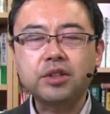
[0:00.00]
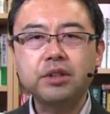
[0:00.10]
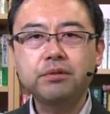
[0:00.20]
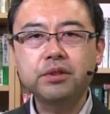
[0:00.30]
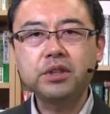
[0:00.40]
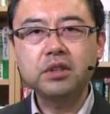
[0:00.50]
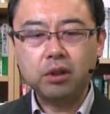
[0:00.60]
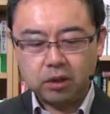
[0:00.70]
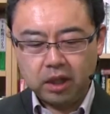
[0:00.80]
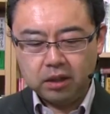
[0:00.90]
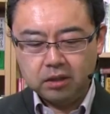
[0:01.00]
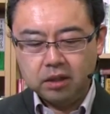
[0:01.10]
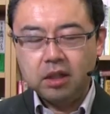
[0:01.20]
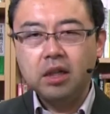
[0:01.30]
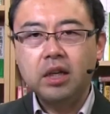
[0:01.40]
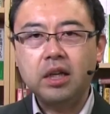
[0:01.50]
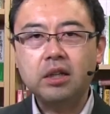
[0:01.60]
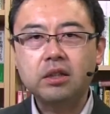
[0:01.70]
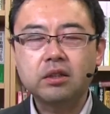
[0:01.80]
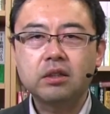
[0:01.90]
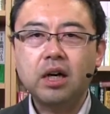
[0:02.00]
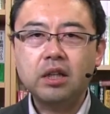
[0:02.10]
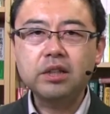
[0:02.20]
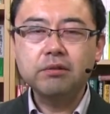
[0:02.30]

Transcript: 身赴任なのか、あ